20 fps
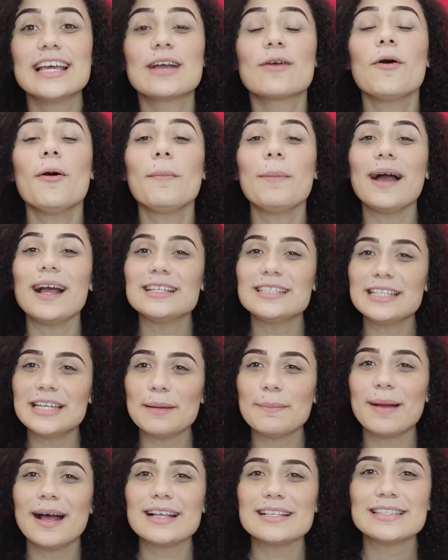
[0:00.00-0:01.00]
Compartilha
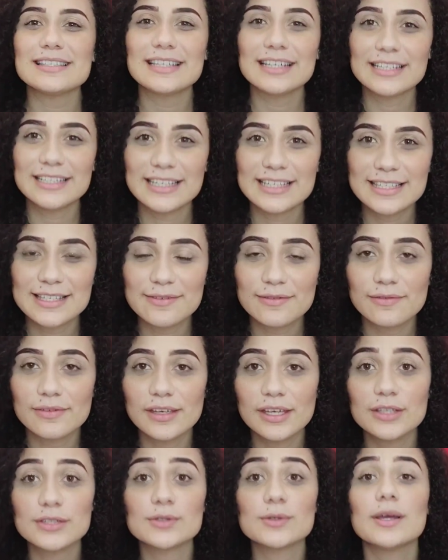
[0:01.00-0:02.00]
bastante esse
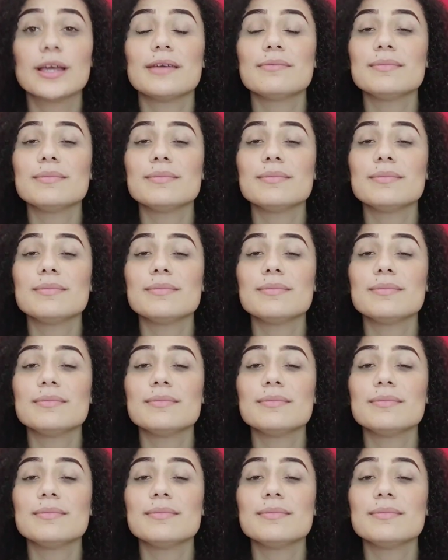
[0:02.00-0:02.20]
vídeo.